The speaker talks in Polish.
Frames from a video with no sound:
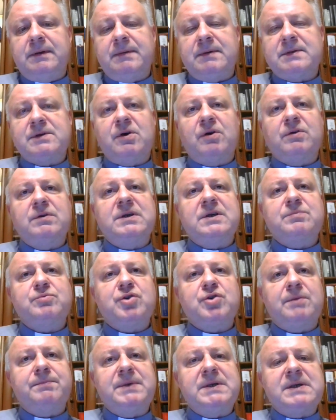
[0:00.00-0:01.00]
Zgodnie z
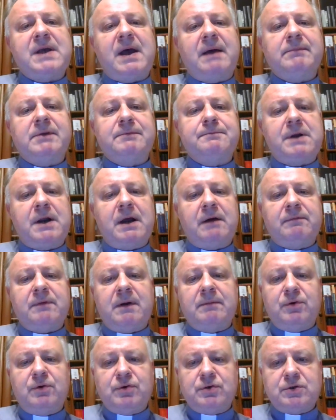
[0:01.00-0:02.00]
przepisami
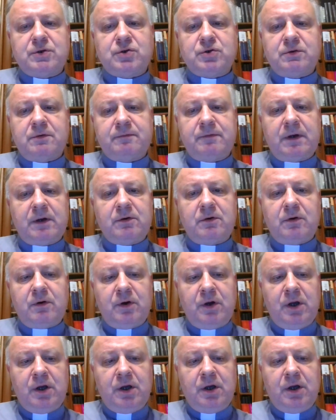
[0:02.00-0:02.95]
prawa mojżeszowego,